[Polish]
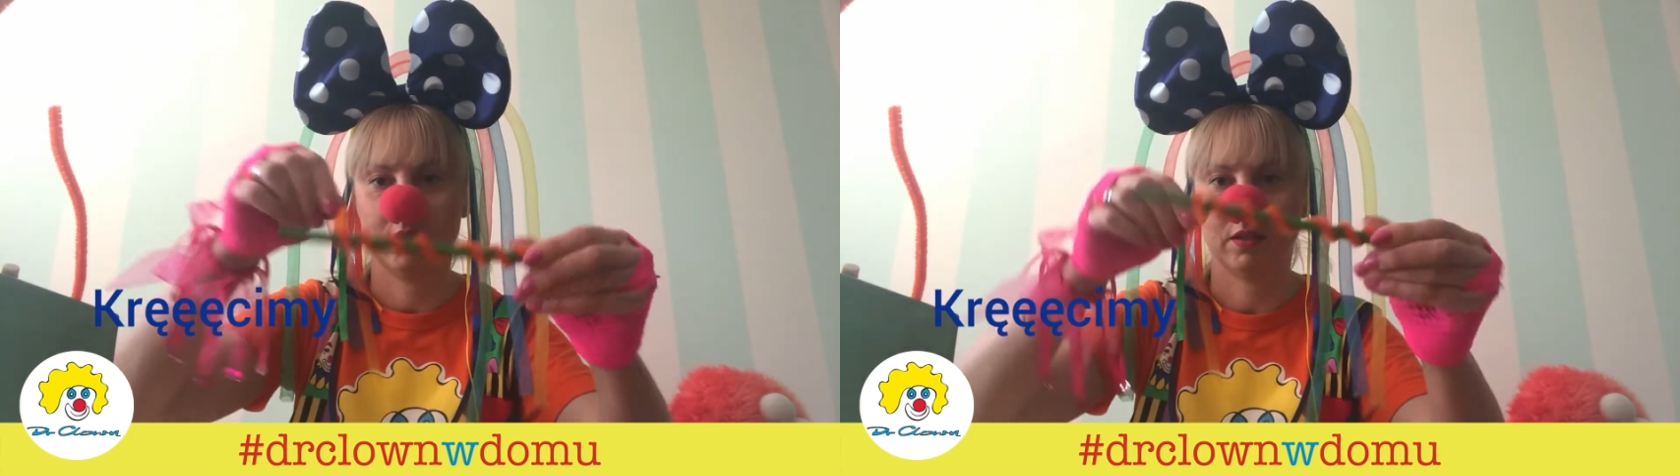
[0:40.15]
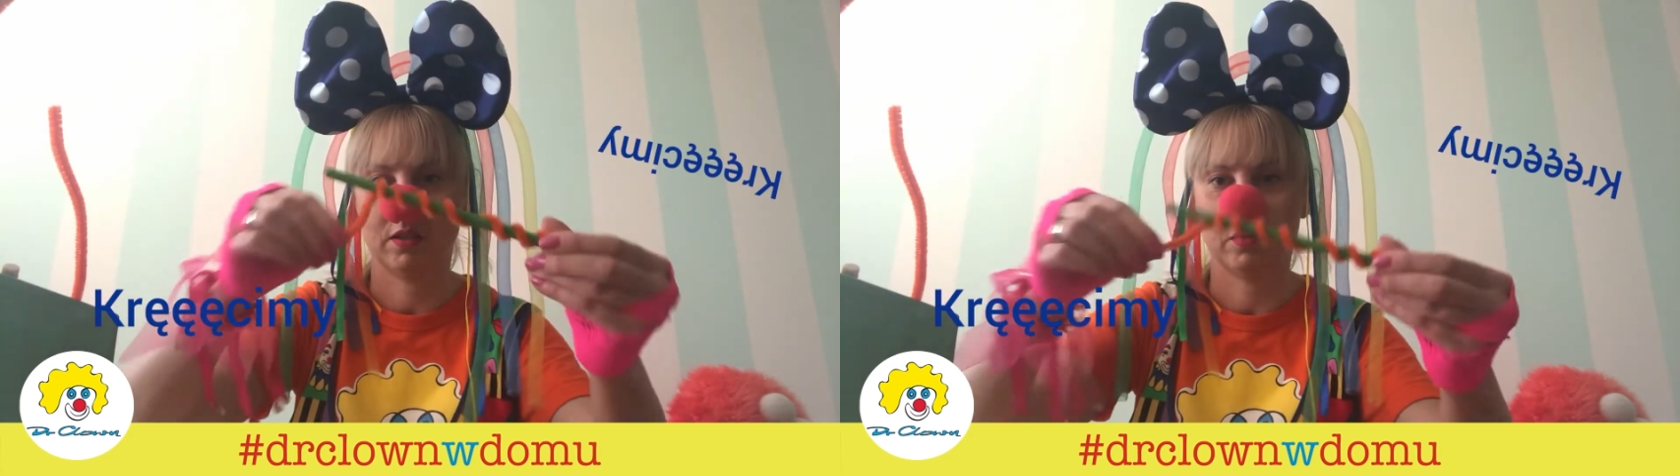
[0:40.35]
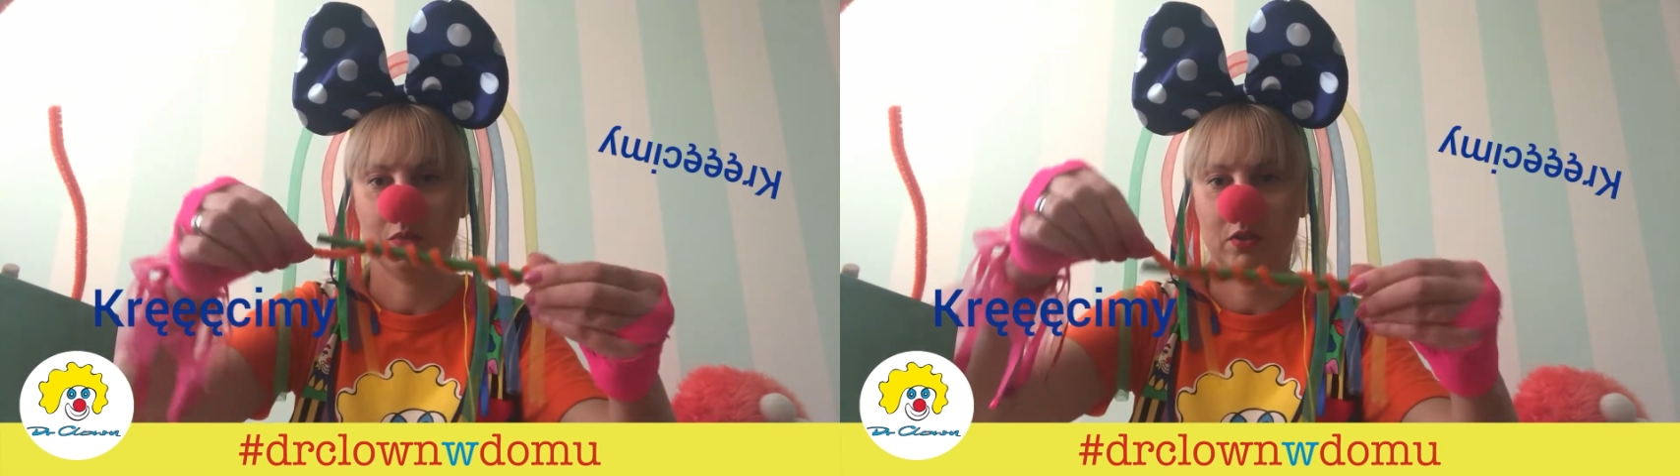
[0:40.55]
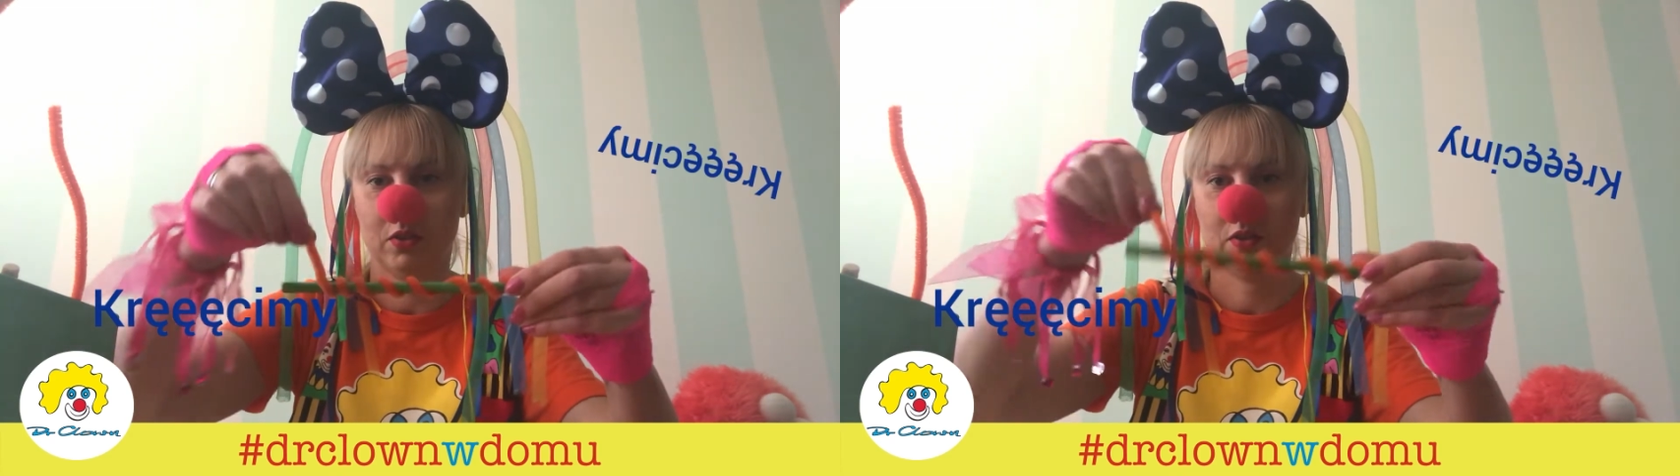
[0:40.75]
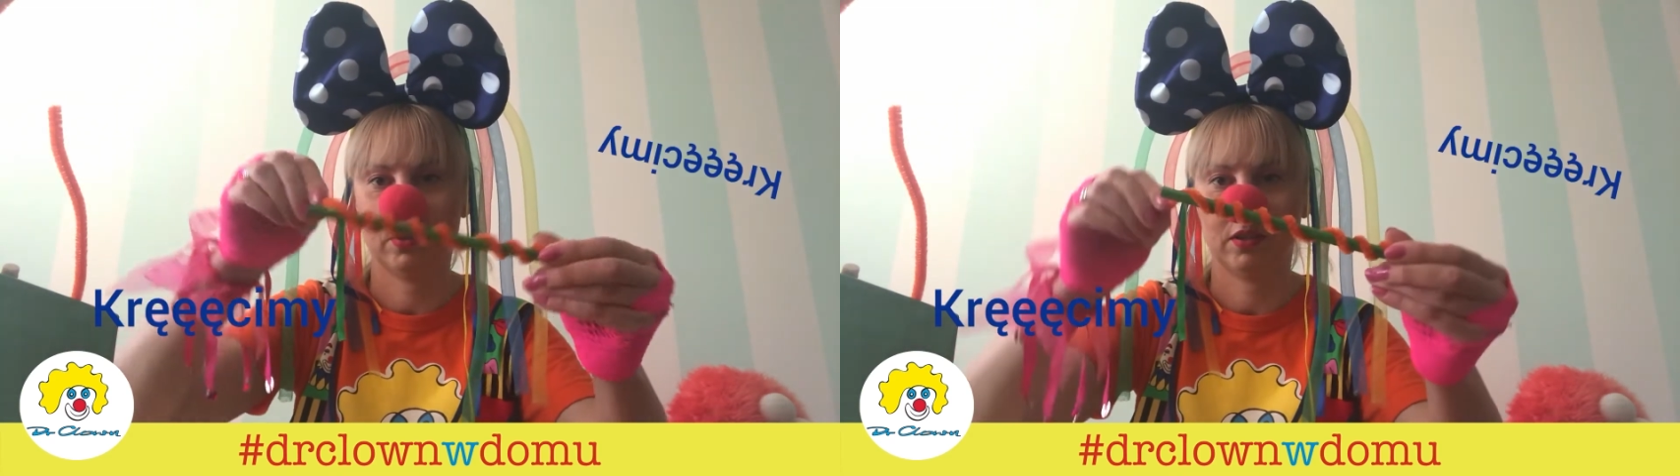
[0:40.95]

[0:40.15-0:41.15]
zrobić